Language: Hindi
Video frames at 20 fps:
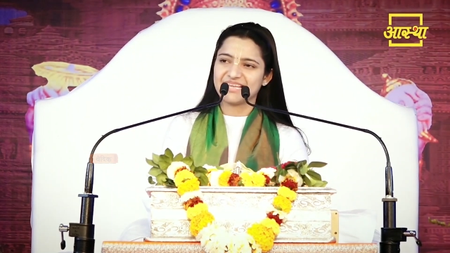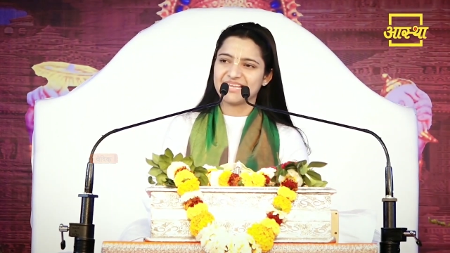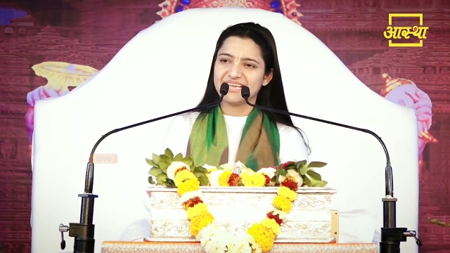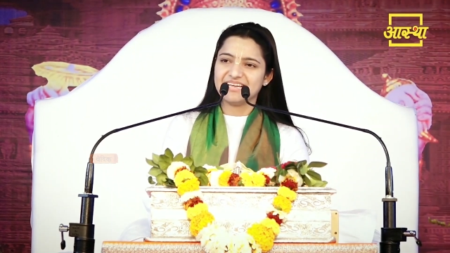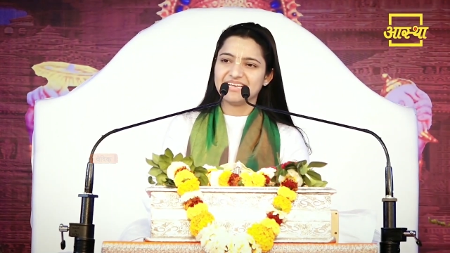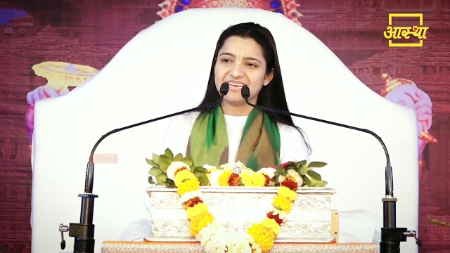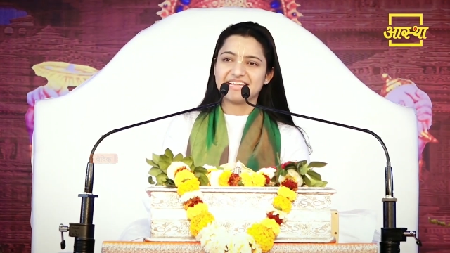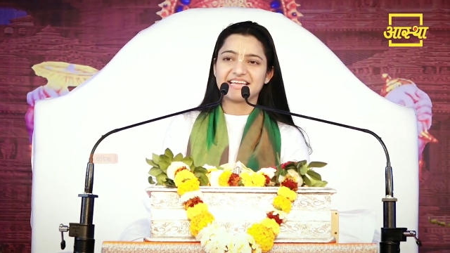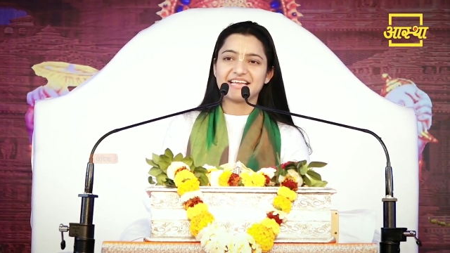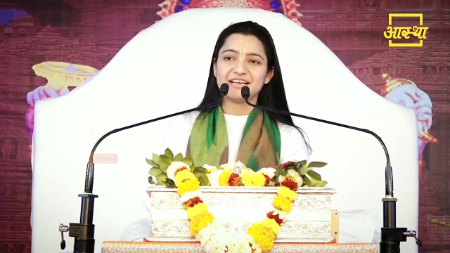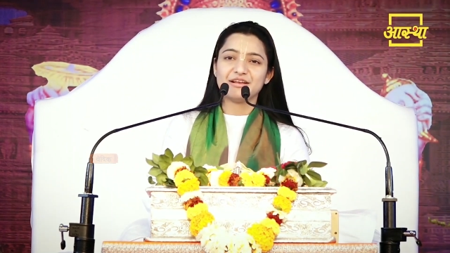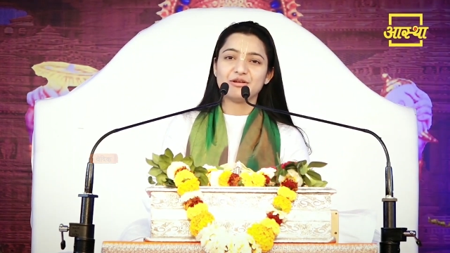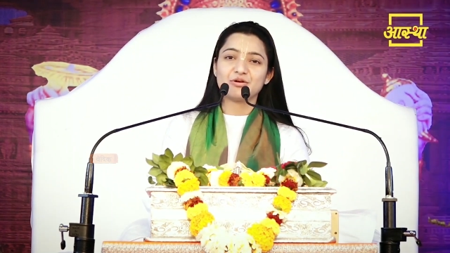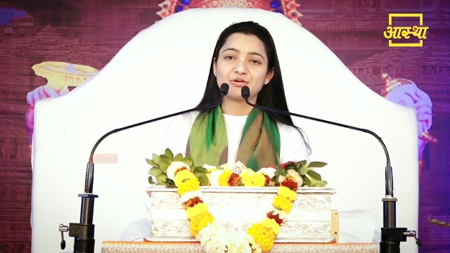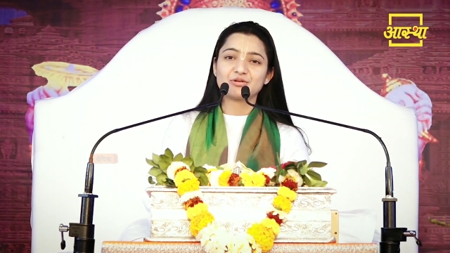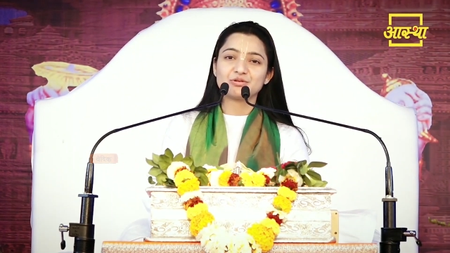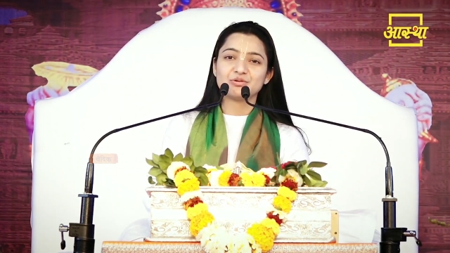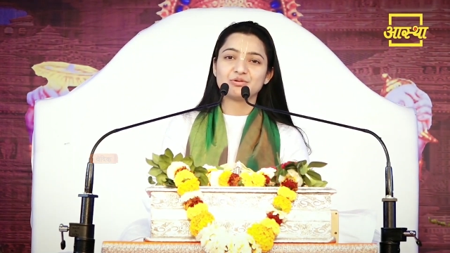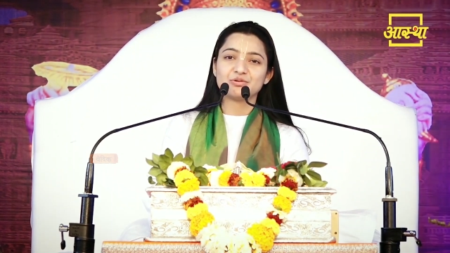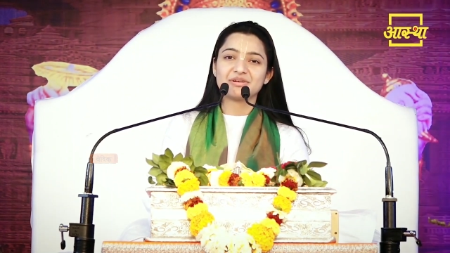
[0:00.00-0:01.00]
लेकिन लोग
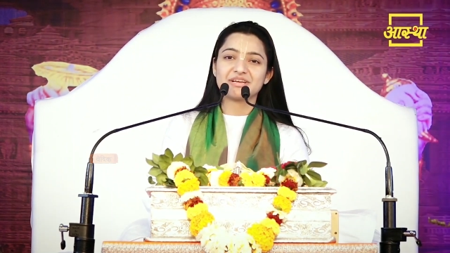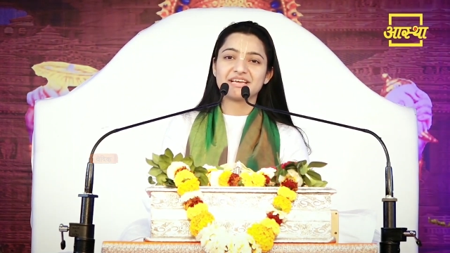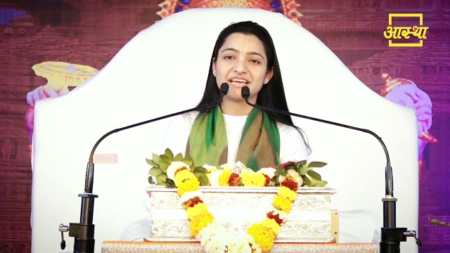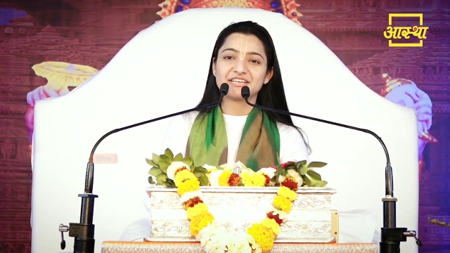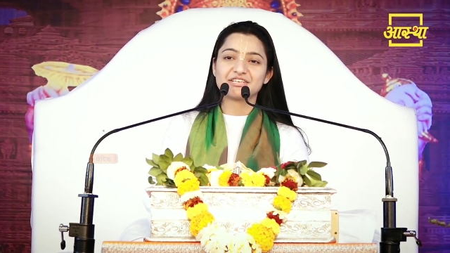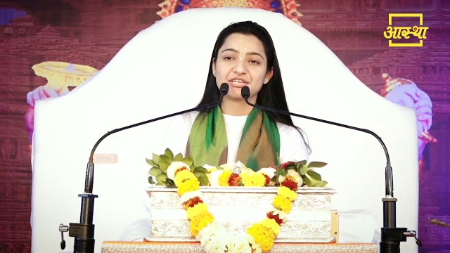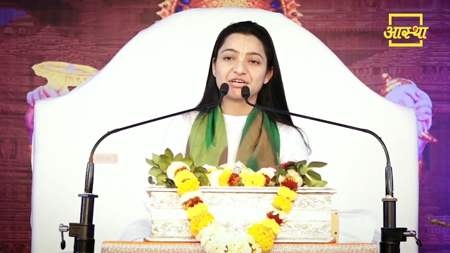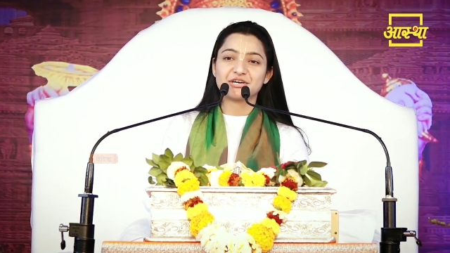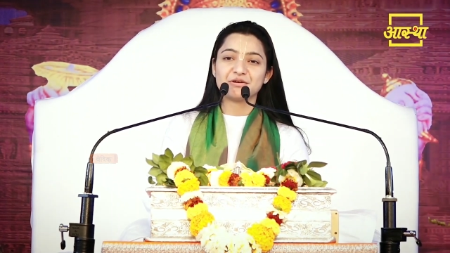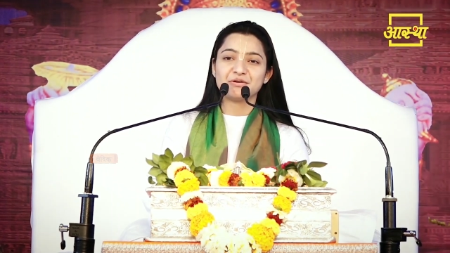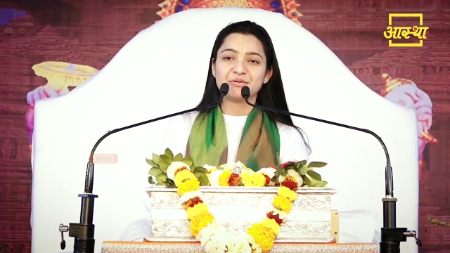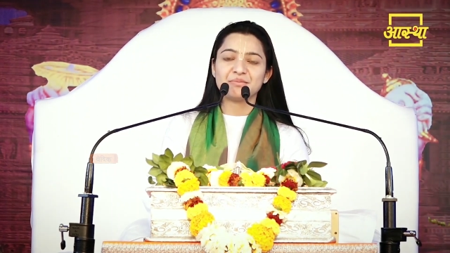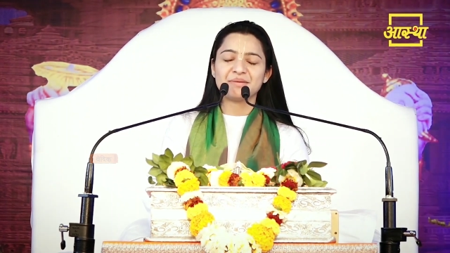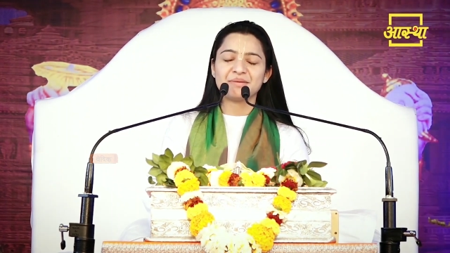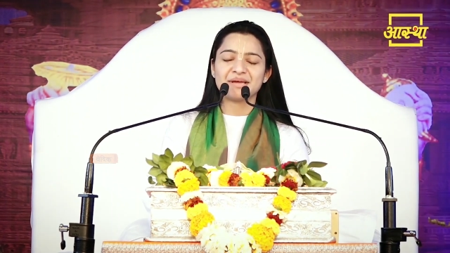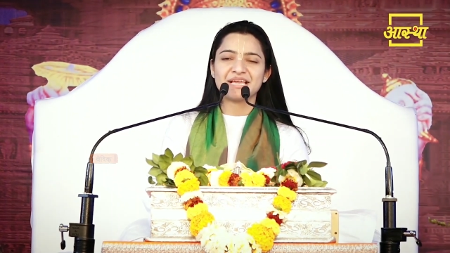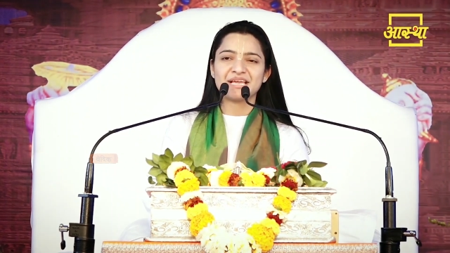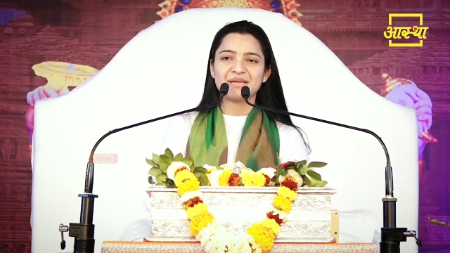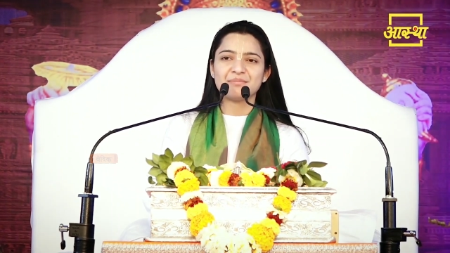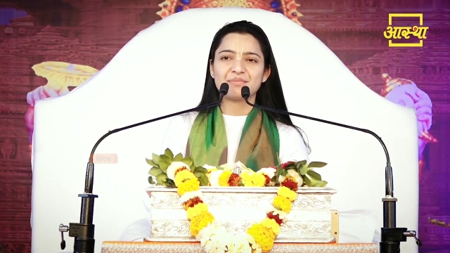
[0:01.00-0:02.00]
दुख के क्षणों
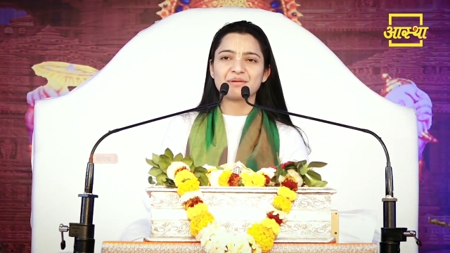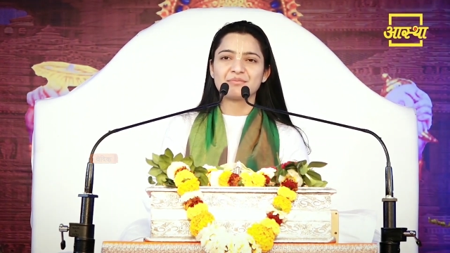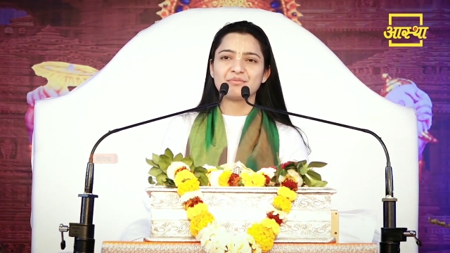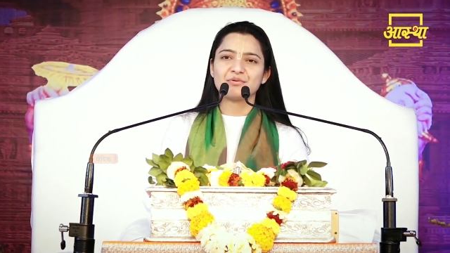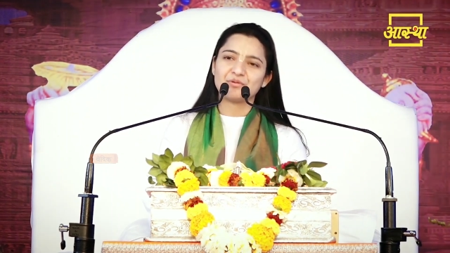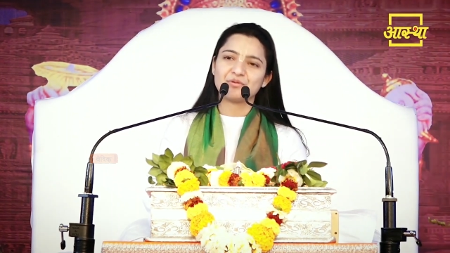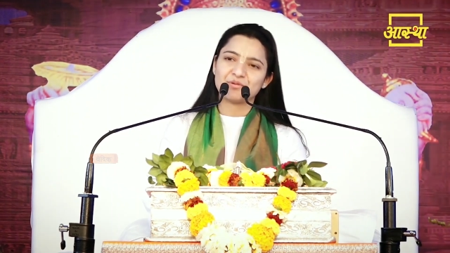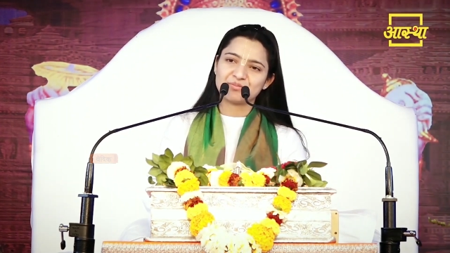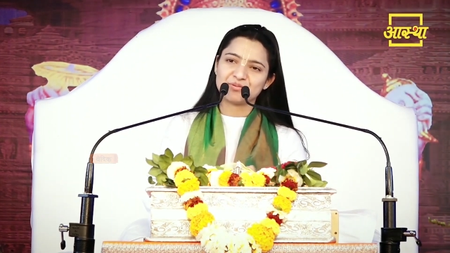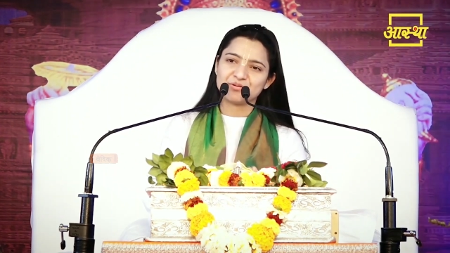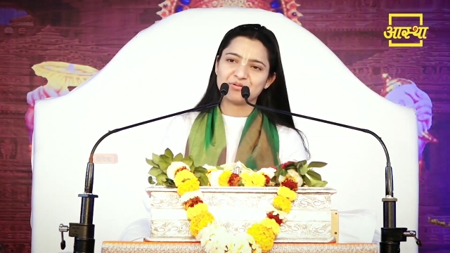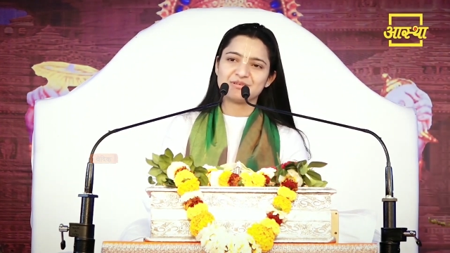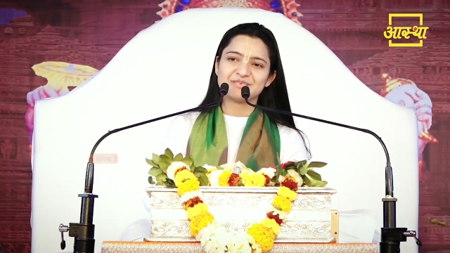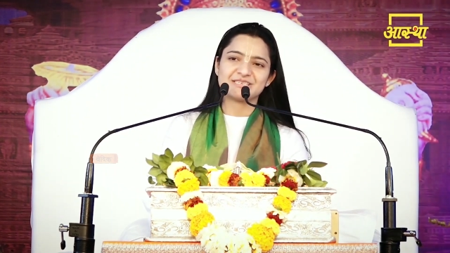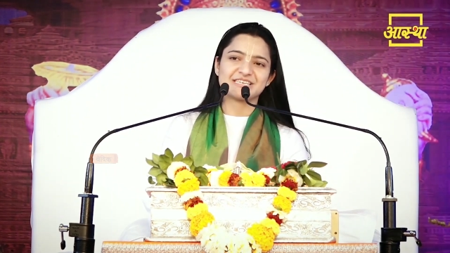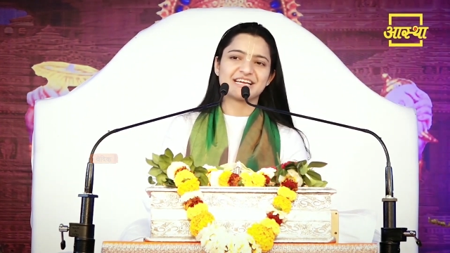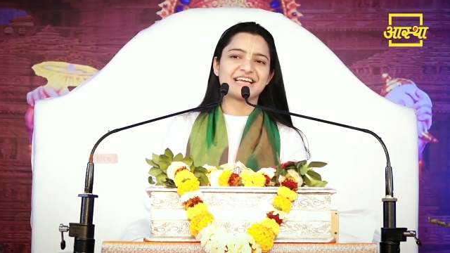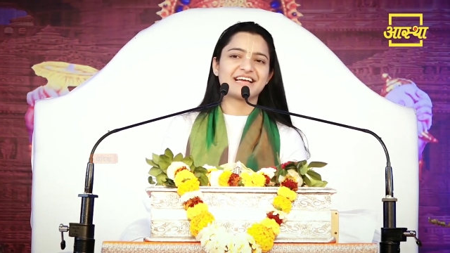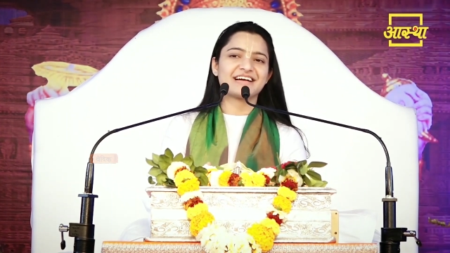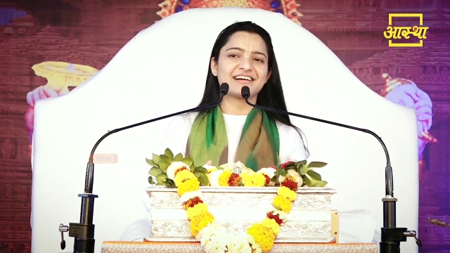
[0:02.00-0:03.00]
में ही प्रभु को भूल
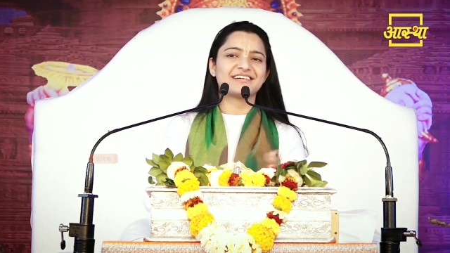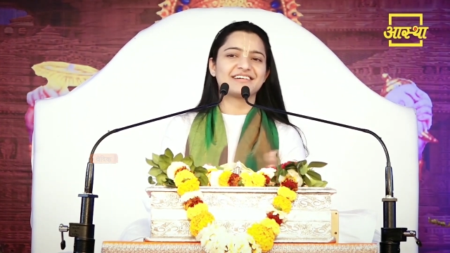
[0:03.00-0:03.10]
जाया